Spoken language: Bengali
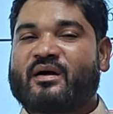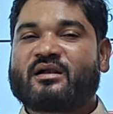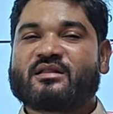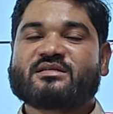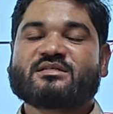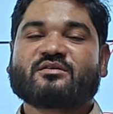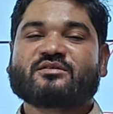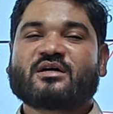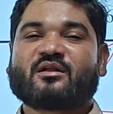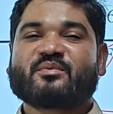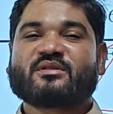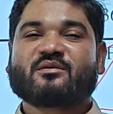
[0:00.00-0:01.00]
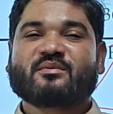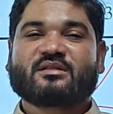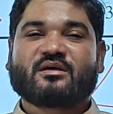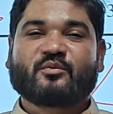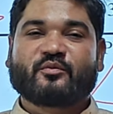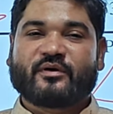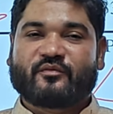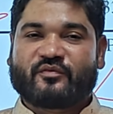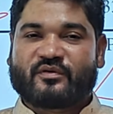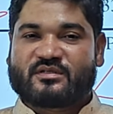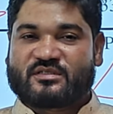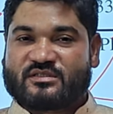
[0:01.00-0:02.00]
বাংলাদেশ যেন সারা পৃথিবীতে মোবাইল
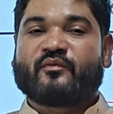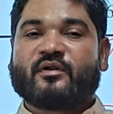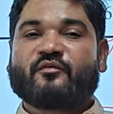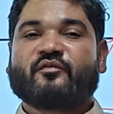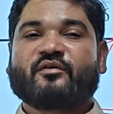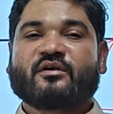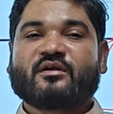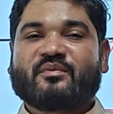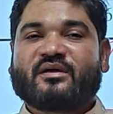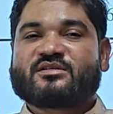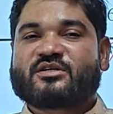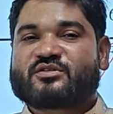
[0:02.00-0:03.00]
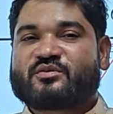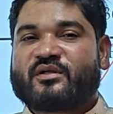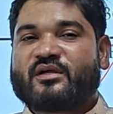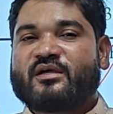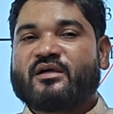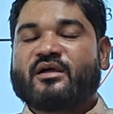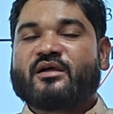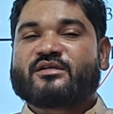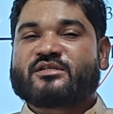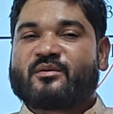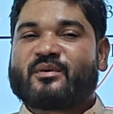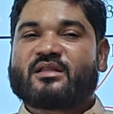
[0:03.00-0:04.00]
ফোন মোবাইল ফোন রিপেয়ার সেকশনে
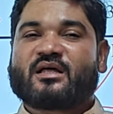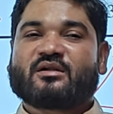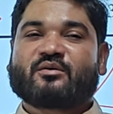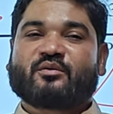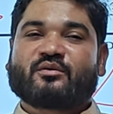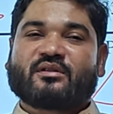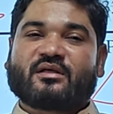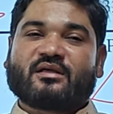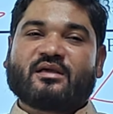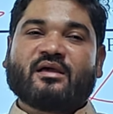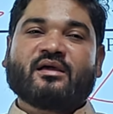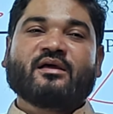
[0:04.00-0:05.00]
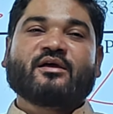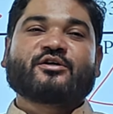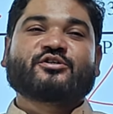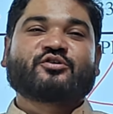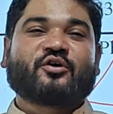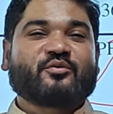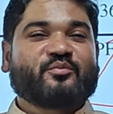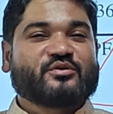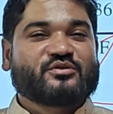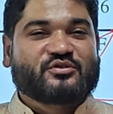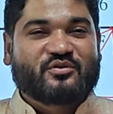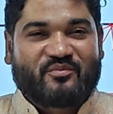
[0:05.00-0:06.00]
সেবা দান করতে গিয়ে
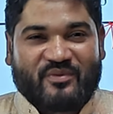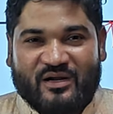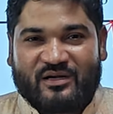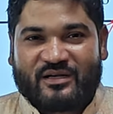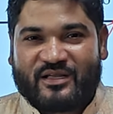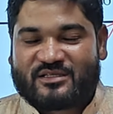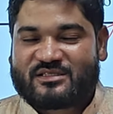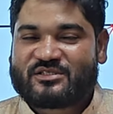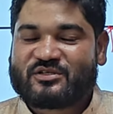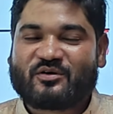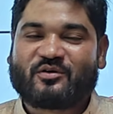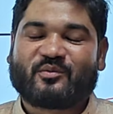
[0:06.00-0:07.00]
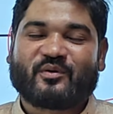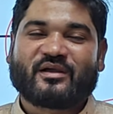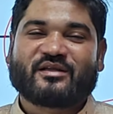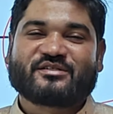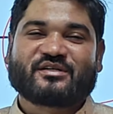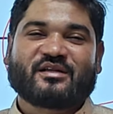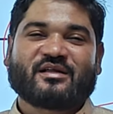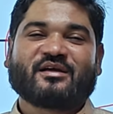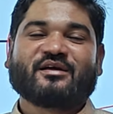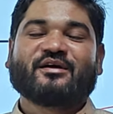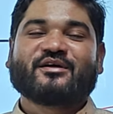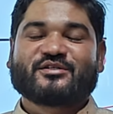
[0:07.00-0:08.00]
সর্বোচ্চ মান নিয়ে আসতে সক্ষম হয় ইনশাল্লাহ
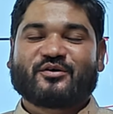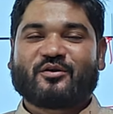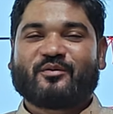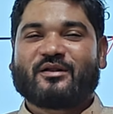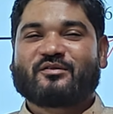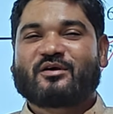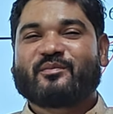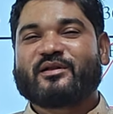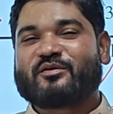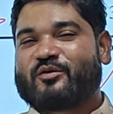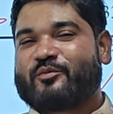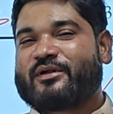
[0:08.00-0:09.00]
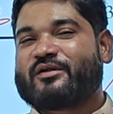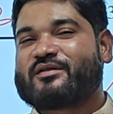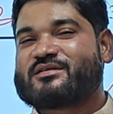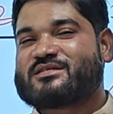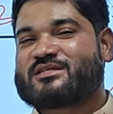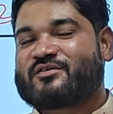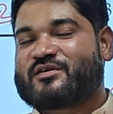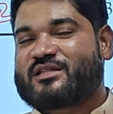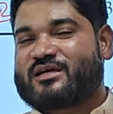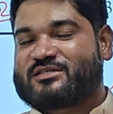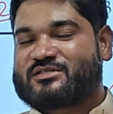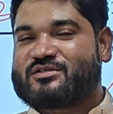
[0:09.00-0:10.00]
সকলে ভালো থাকবেন গ্লোবাল নলেজের সামনে
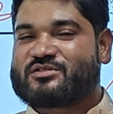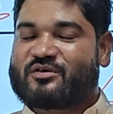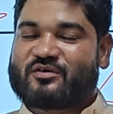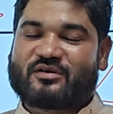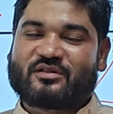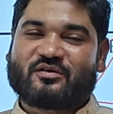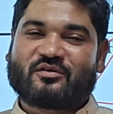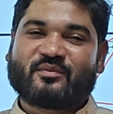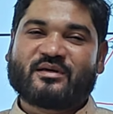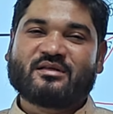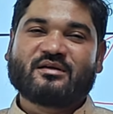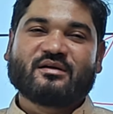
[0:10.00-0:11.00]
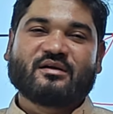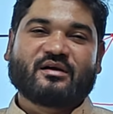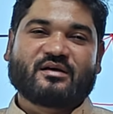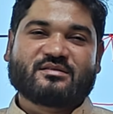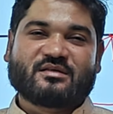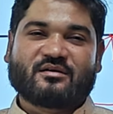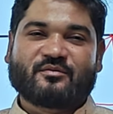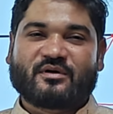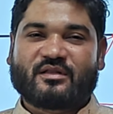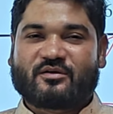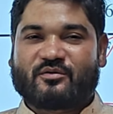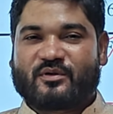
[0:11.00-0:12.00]
থাকার জন্য সকলকে ধন্যবাদ আসসালামু
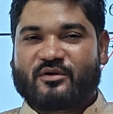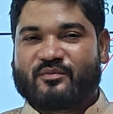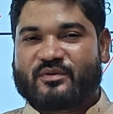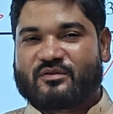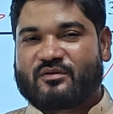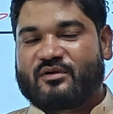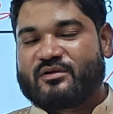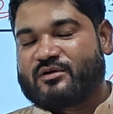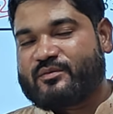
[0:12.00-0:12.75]
আলাইকুম রহমতুল্লাহ